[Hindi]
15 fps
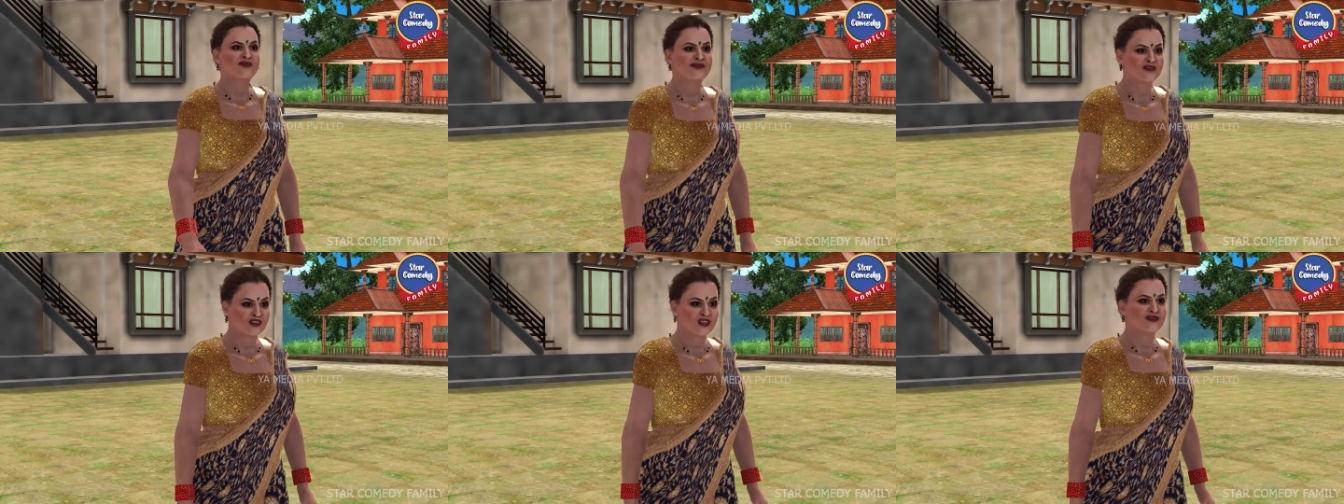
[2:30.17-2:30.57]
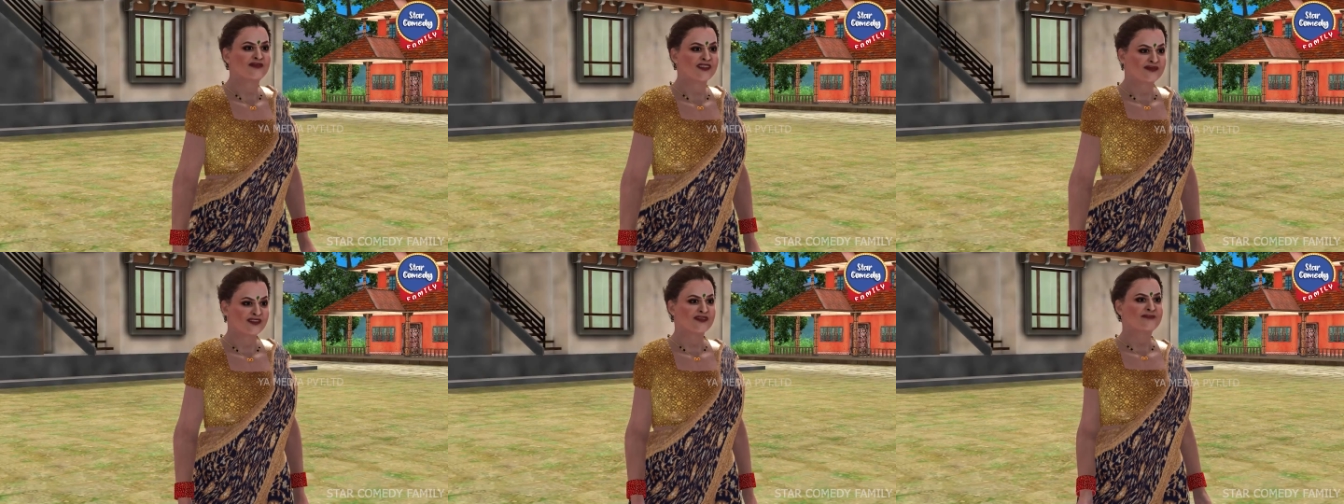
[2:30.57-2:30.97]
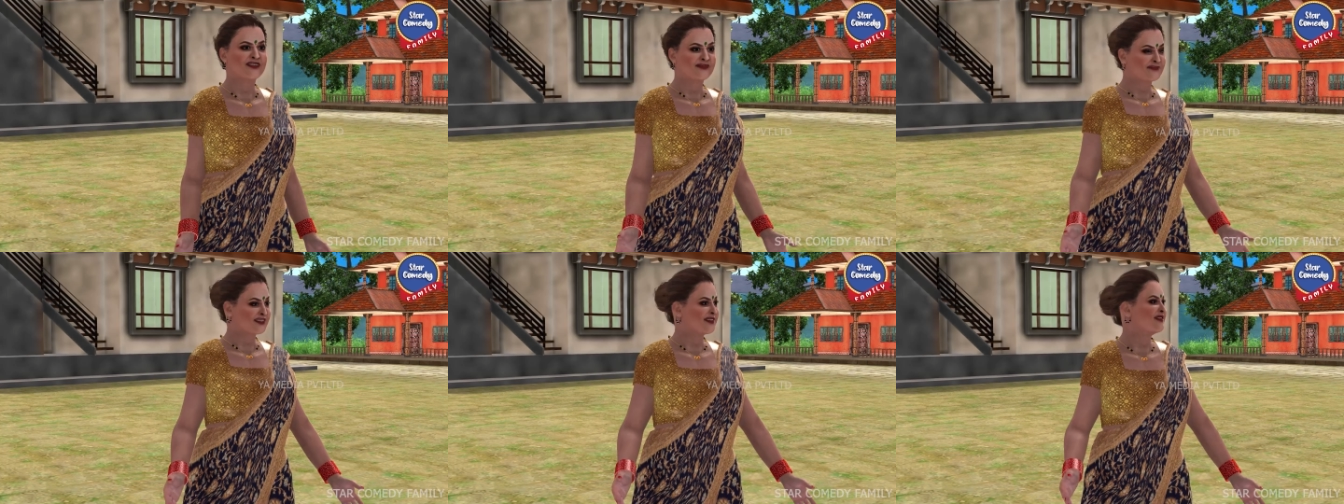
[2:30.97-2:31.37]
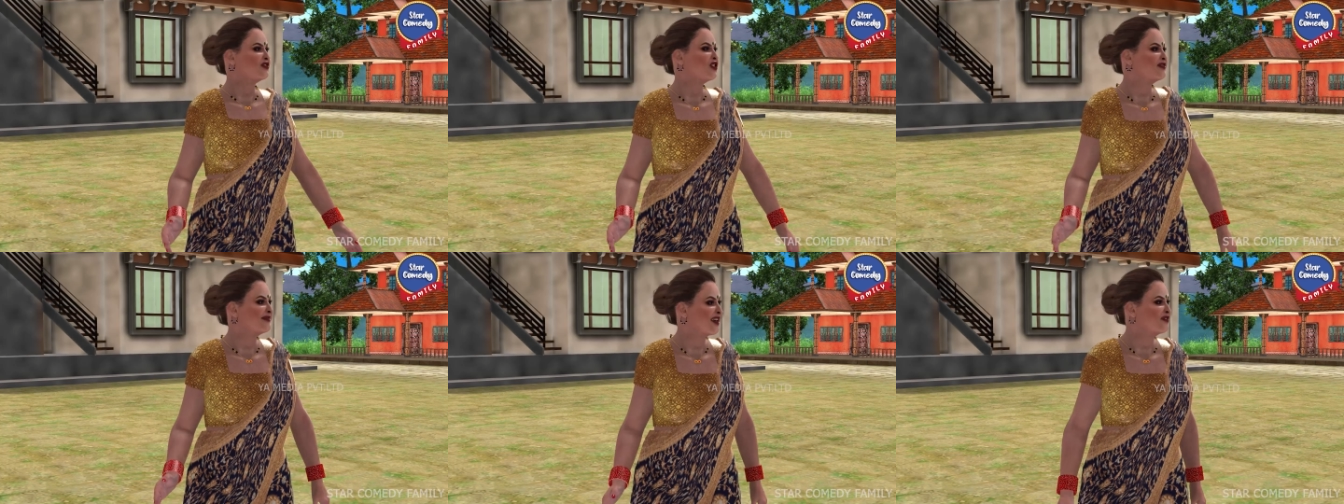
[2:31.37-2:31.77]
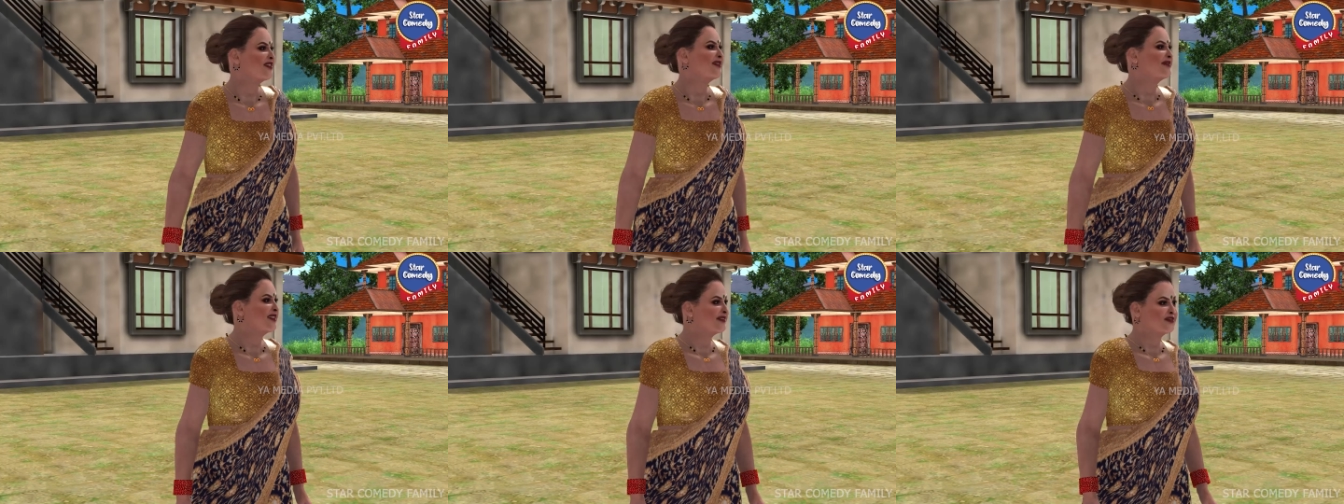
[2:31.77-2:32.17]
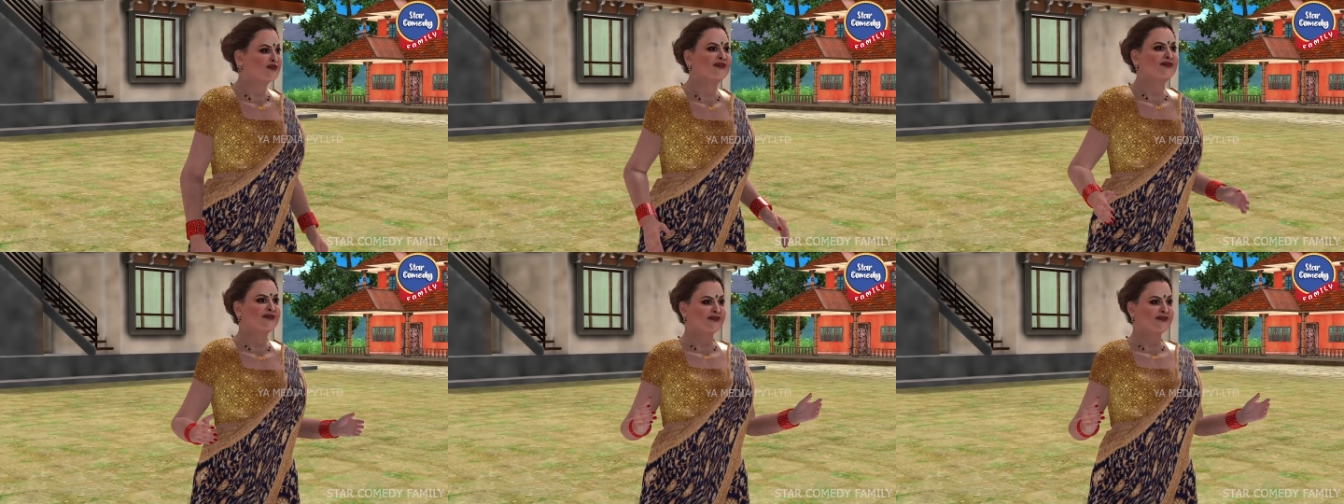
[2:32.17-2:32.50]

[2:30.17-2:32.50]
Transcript: मुझे तो कमला पर ही शक हो रहा है